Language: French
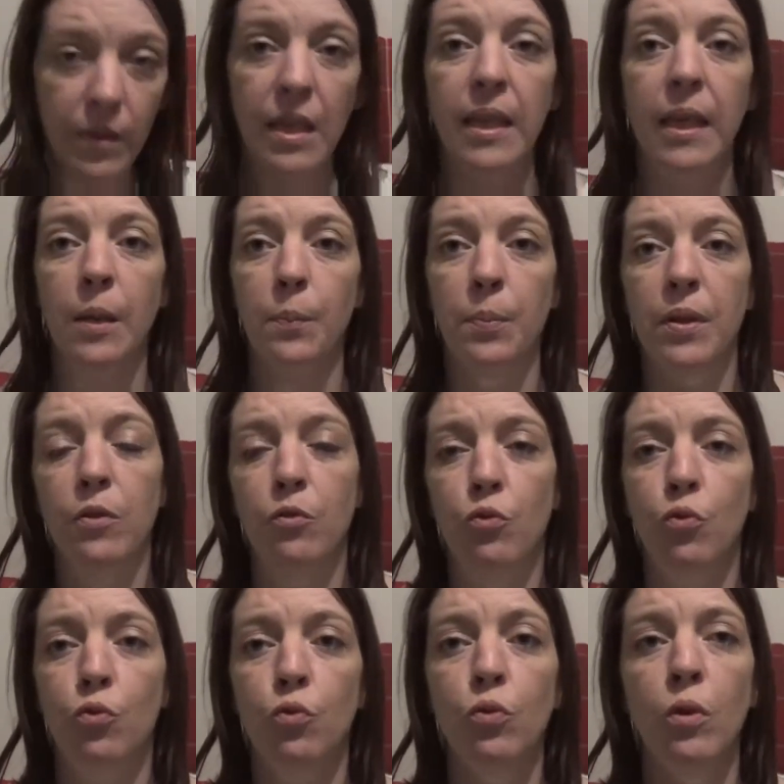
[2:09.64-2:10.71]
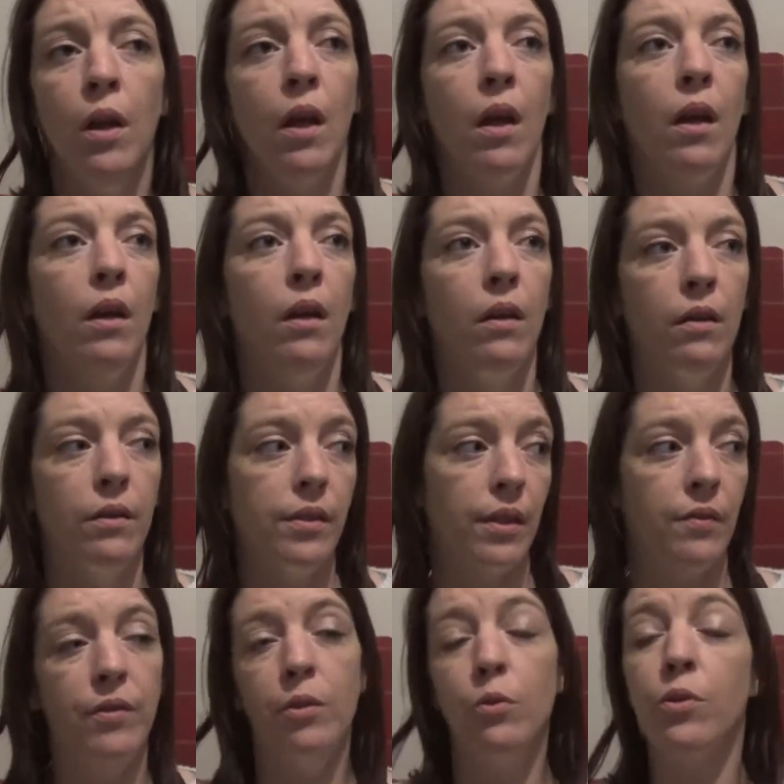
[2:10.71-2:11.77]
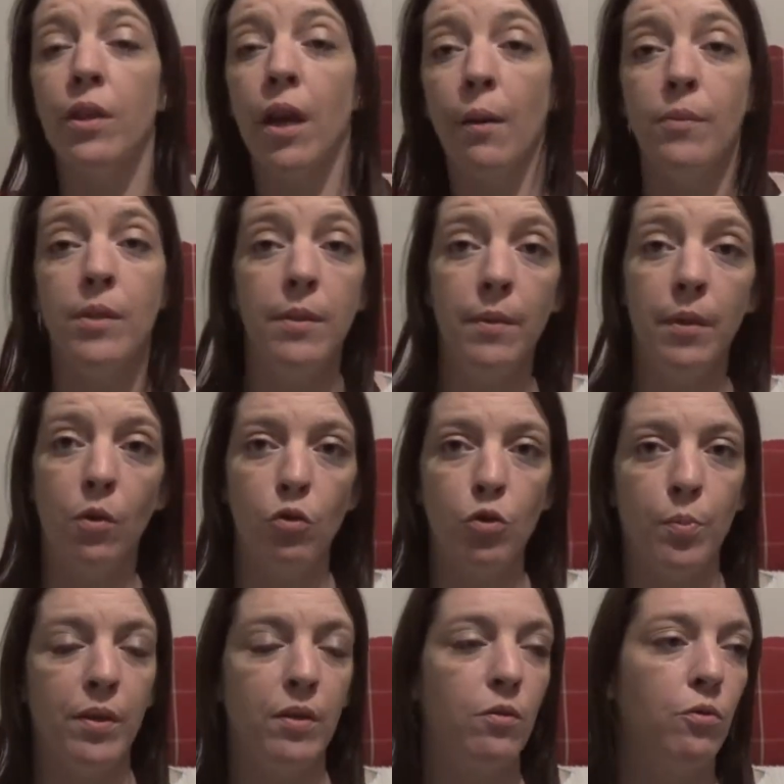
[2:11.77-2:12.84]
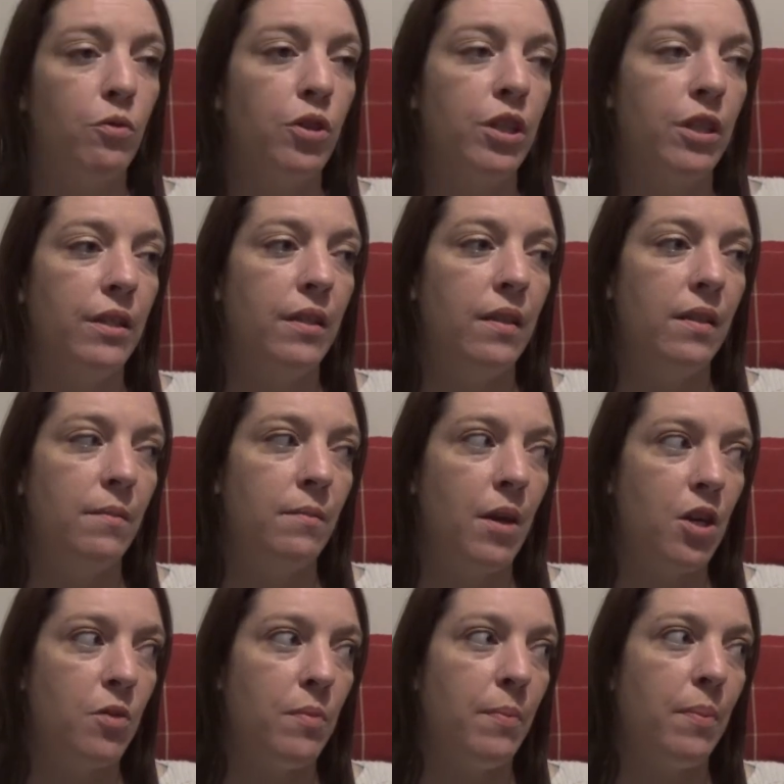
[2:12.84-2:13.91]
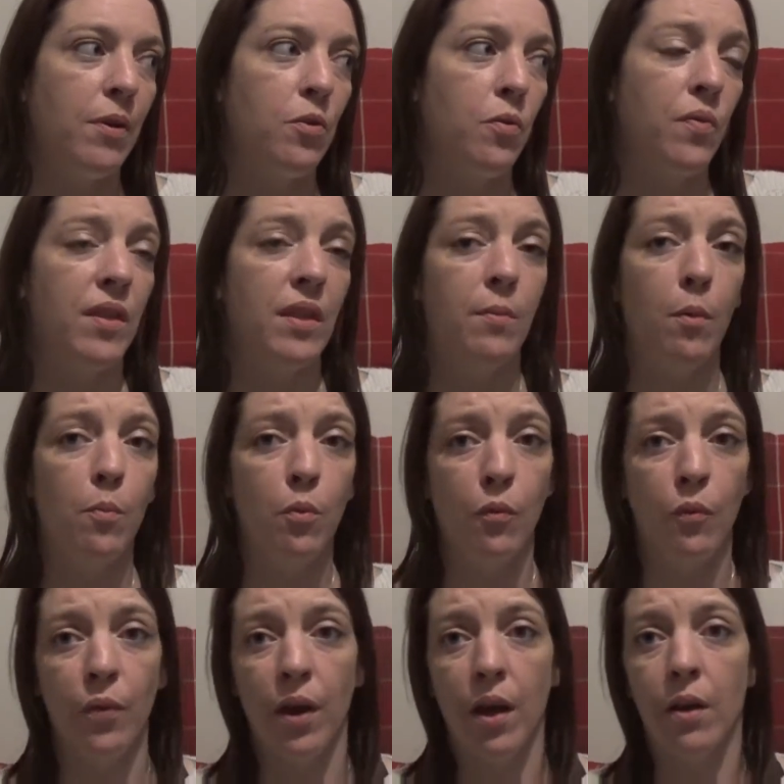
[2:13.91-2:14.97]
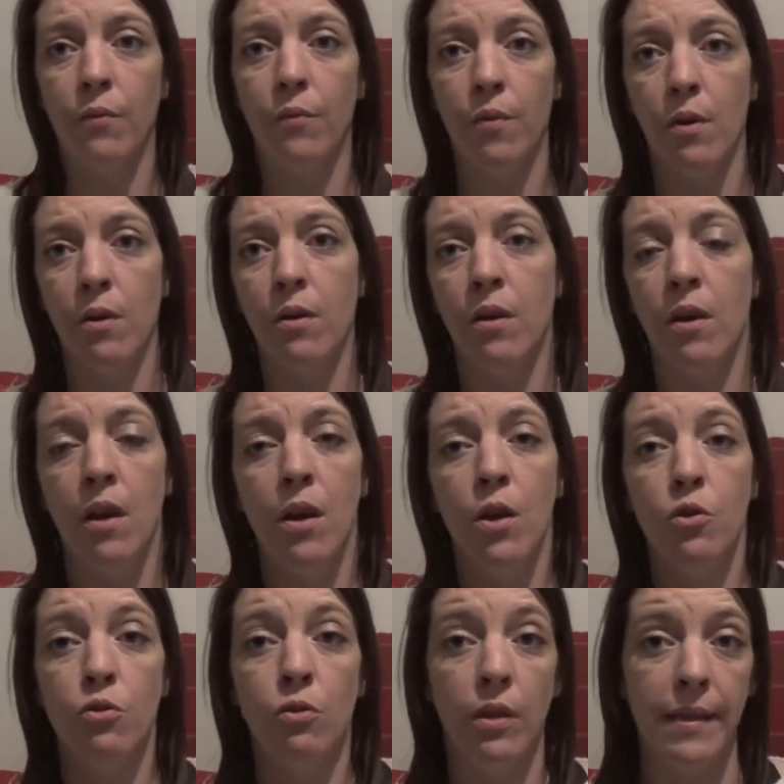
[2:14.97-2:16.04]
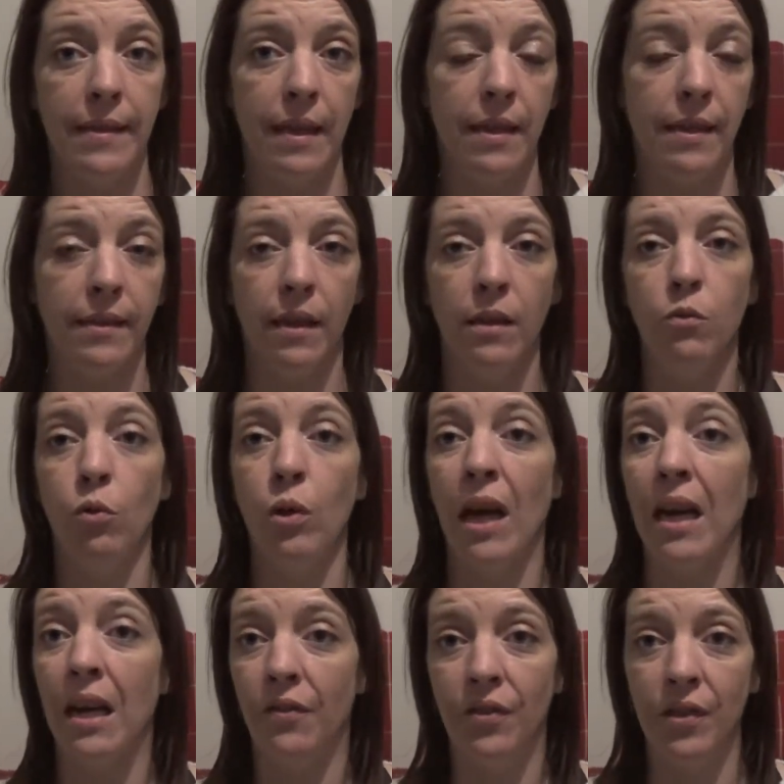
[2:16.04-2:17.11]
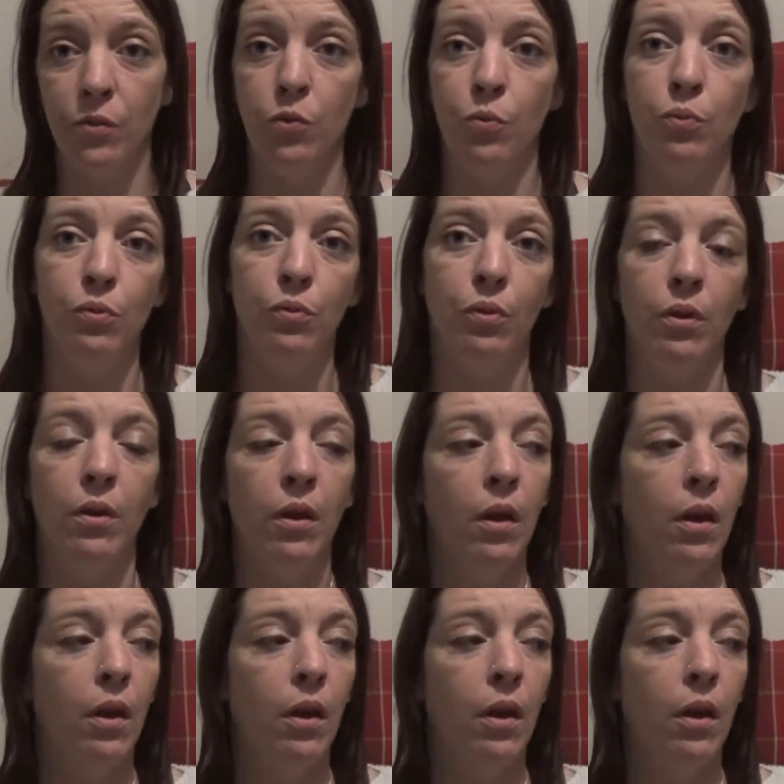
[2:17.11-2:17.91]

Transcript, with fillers: Et puis du coup, euh, cette vidéo sera un petit mélange parce que j'ai des images mais pas suffisamment pour faire un vlog sur les alienales donc à la fin du book haul